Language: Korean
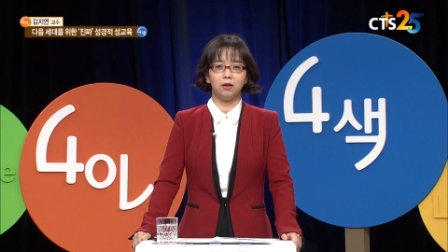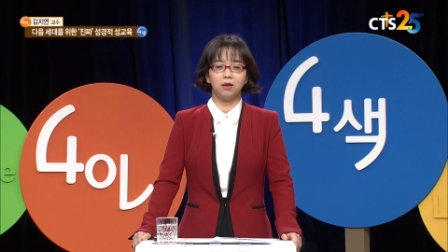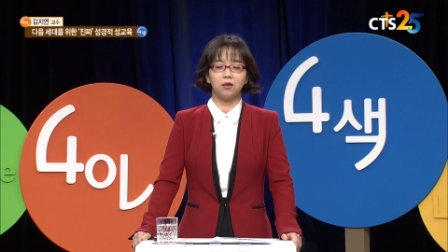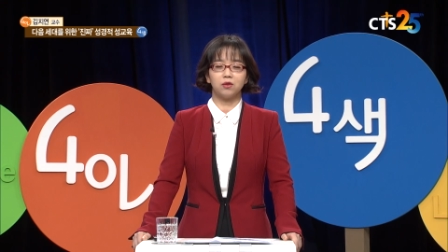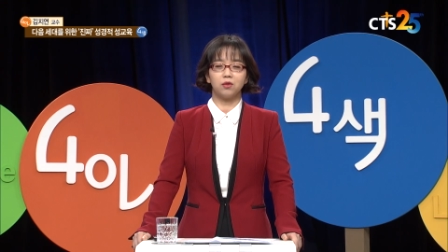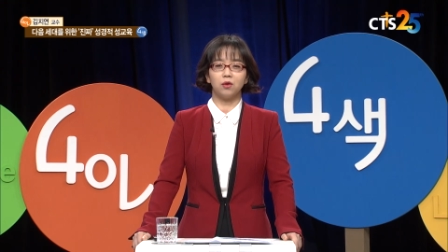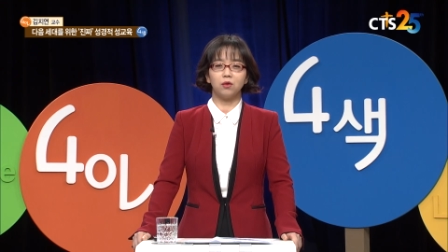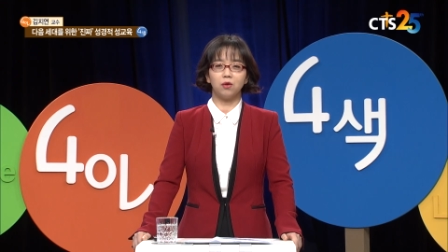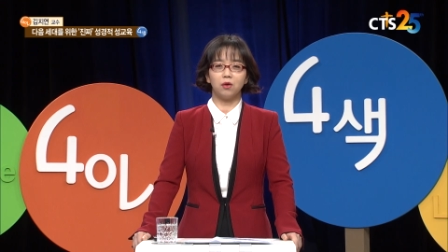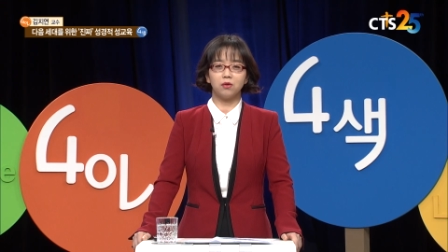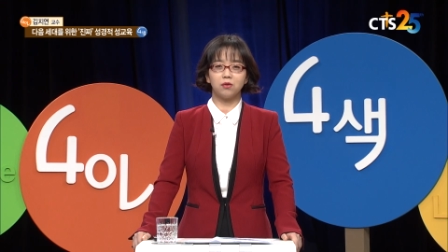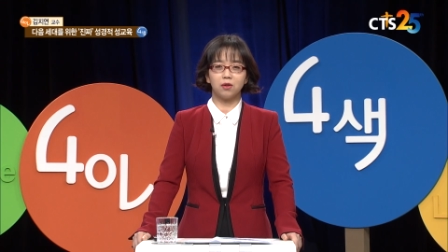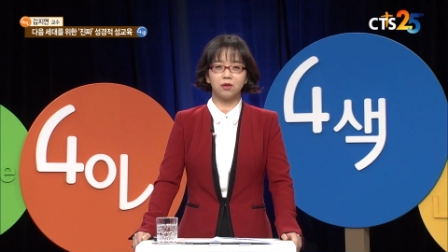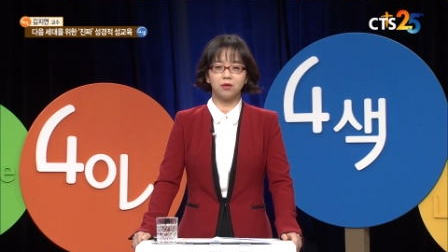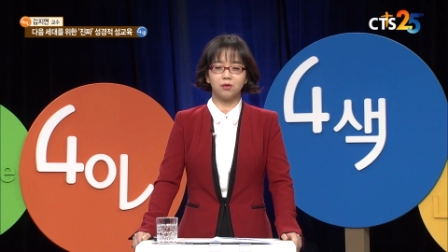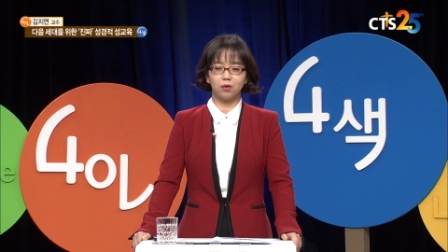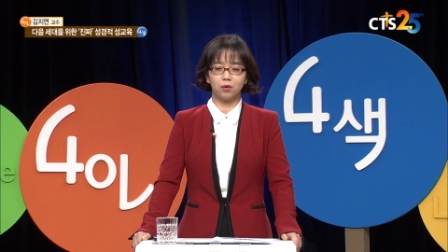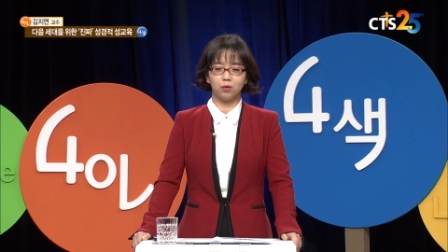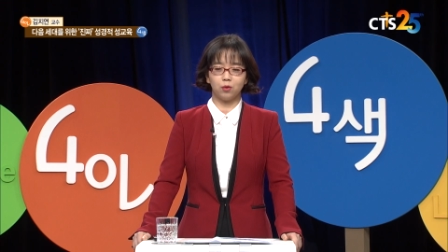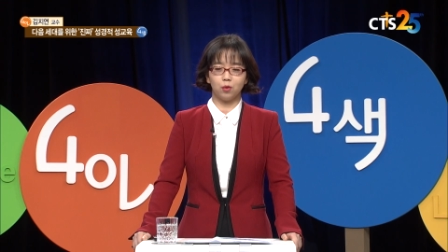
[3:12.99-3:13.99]
성경적인
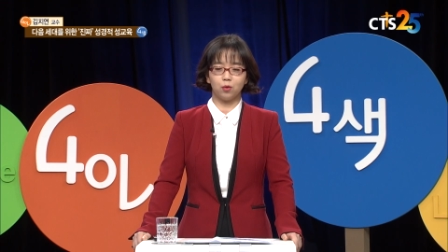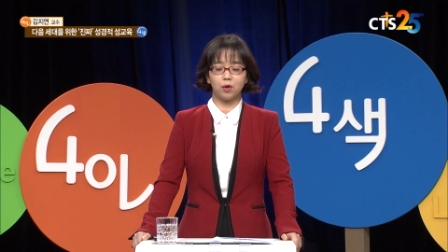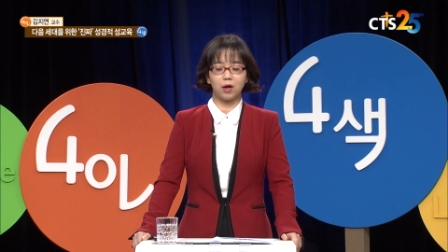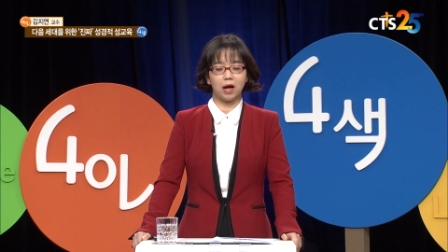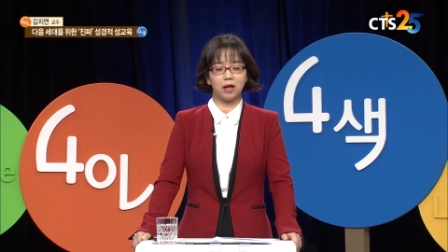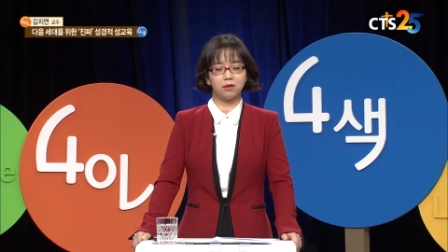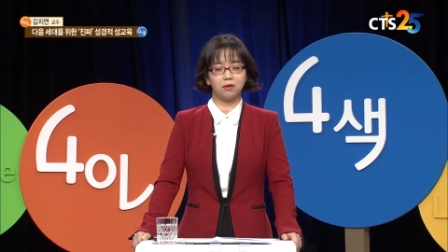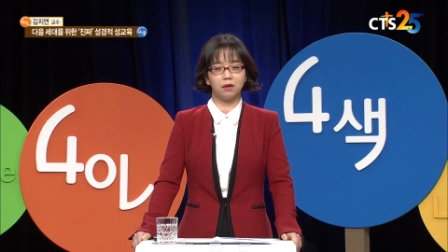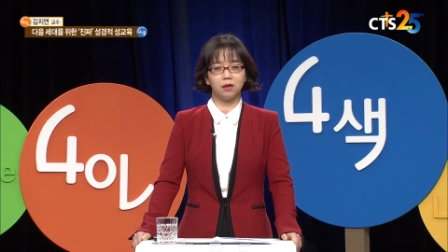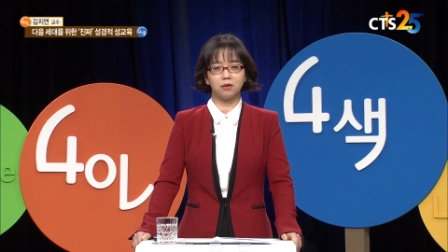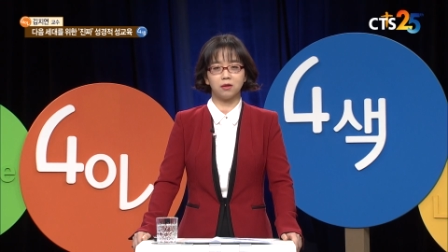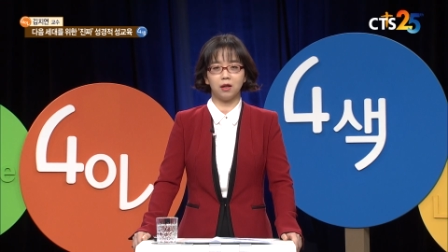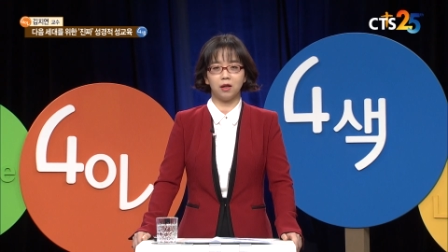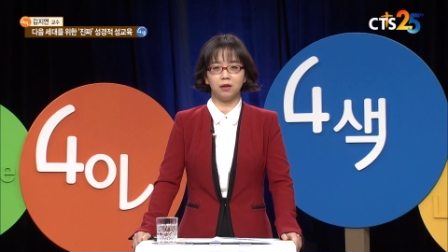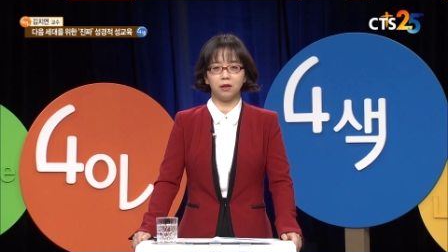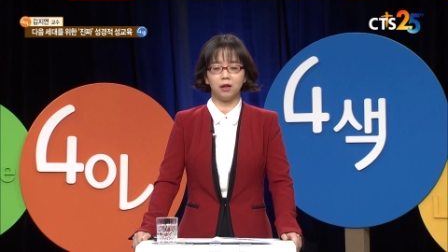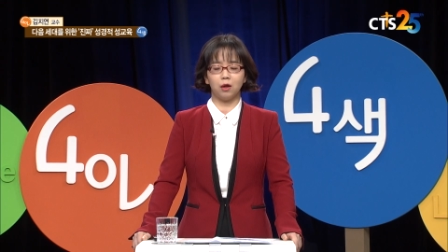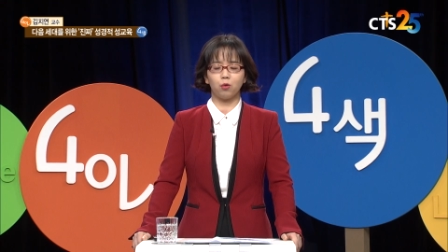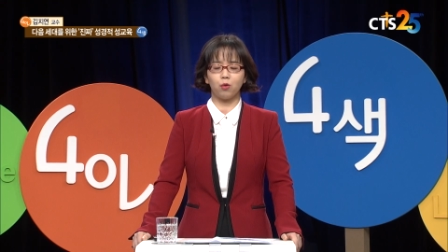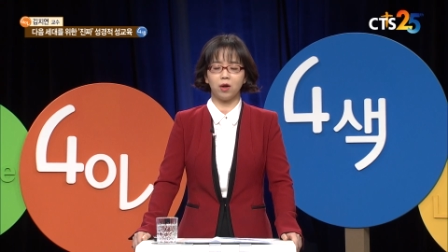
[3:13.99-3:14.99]
성교육을 가정에서
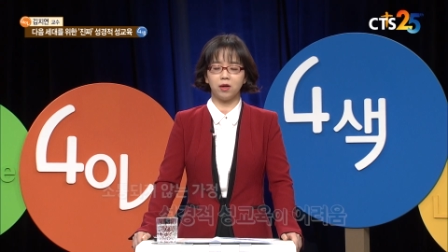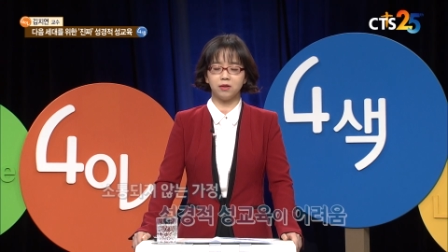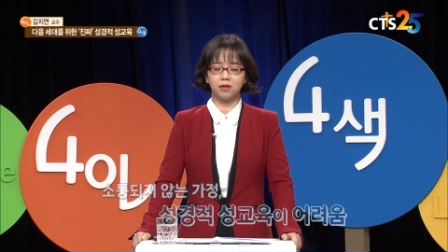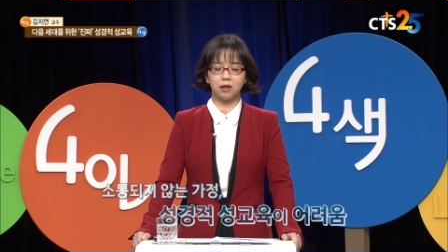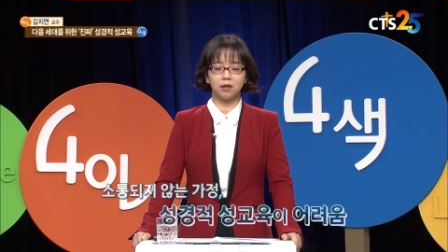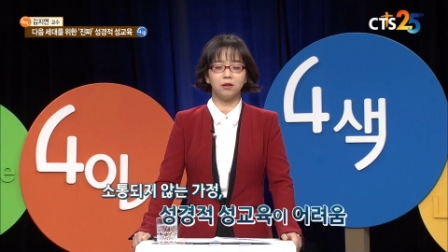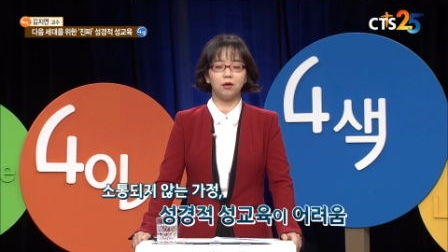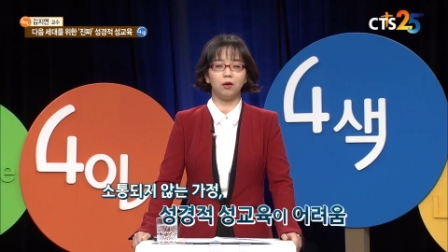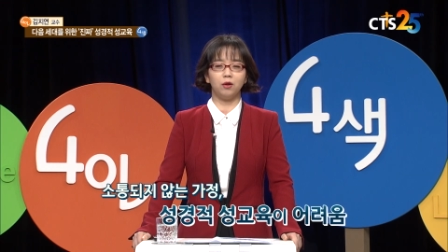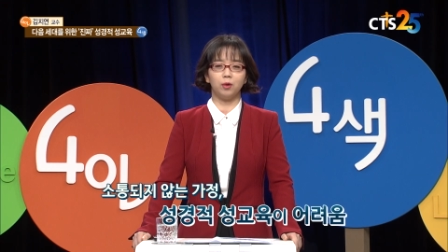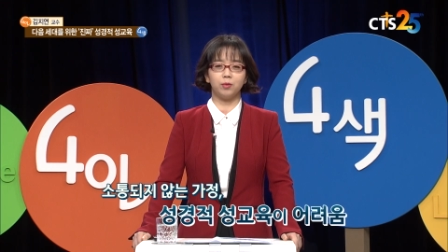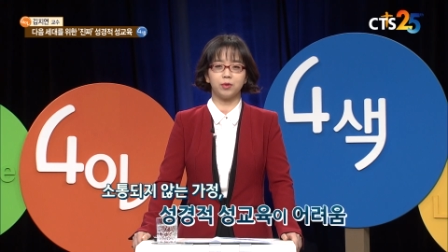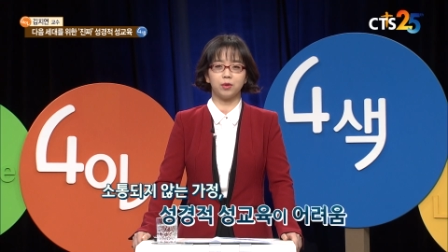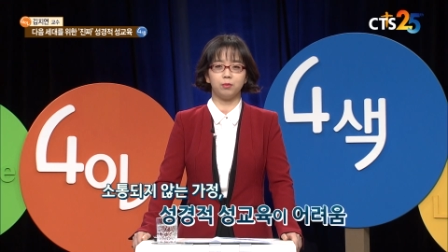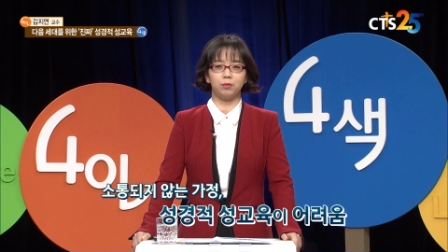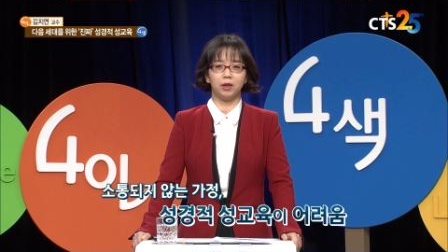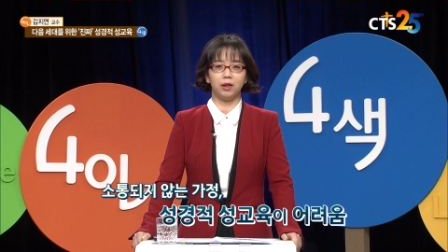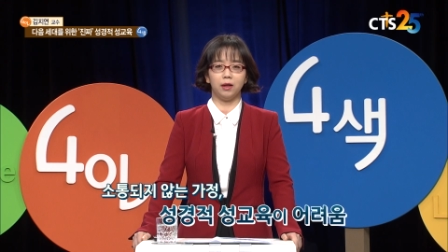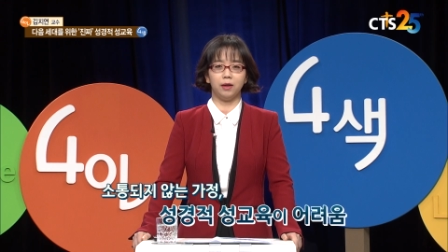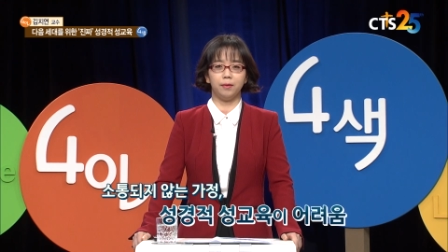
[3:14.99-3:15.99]
한다 굉장히
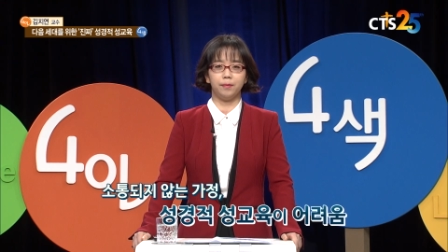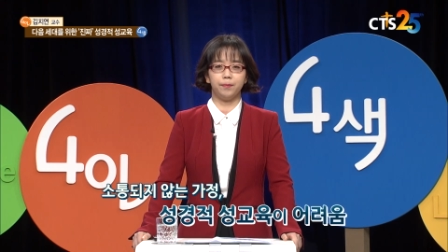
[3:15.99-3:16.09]
어렵습니다.